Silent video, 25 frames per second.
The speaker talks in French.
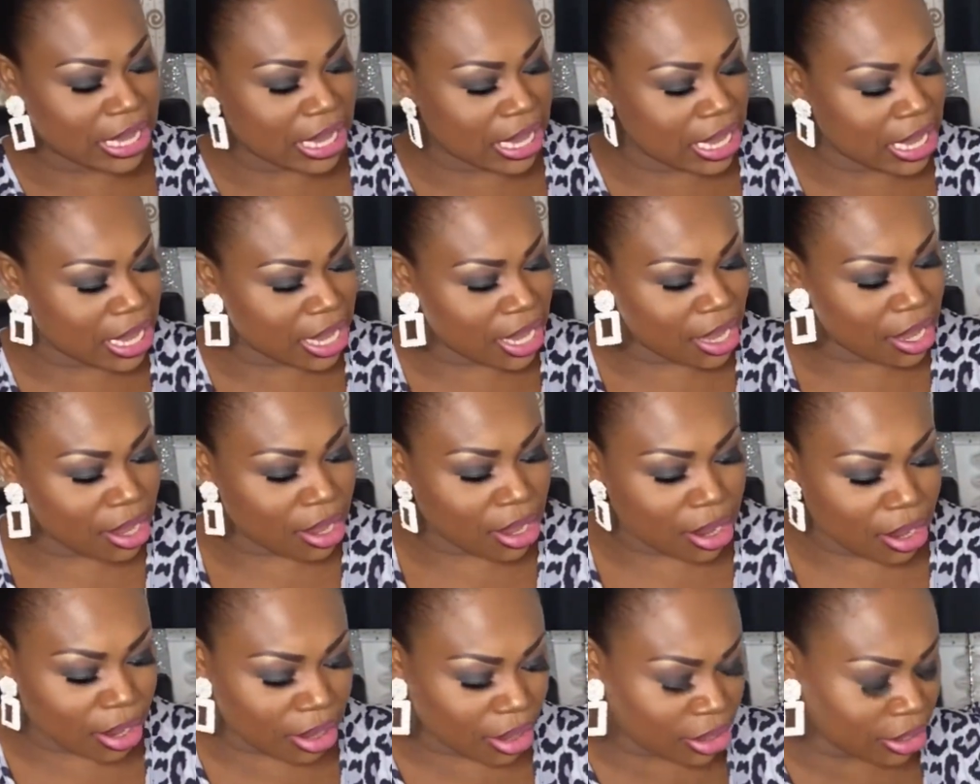Et
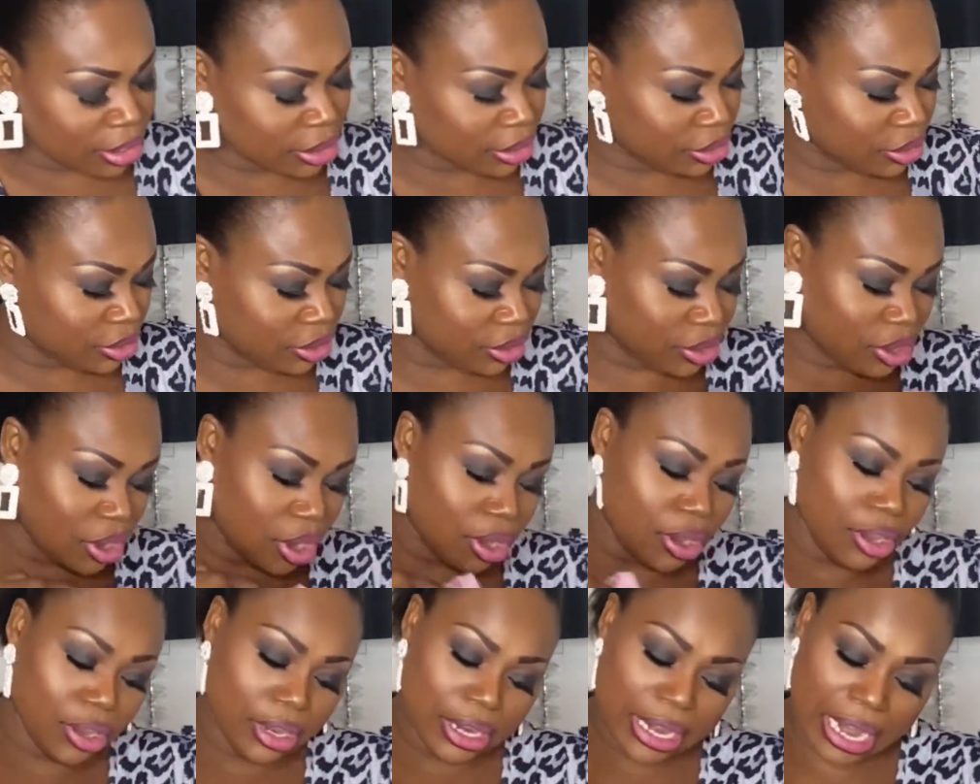euh,
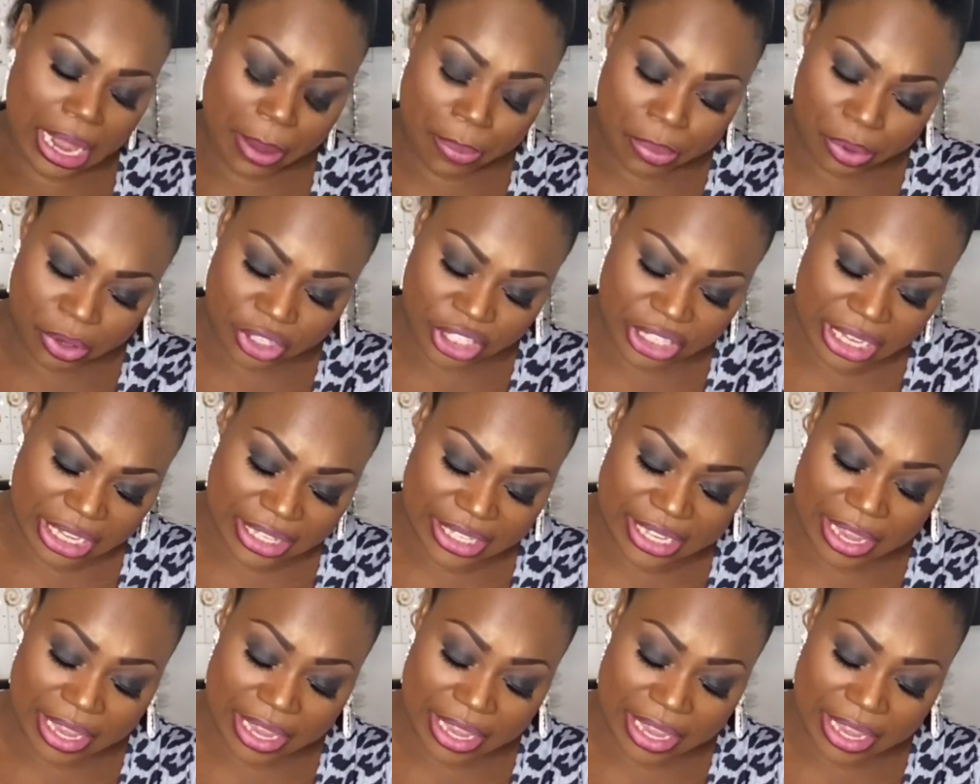dans la pochette,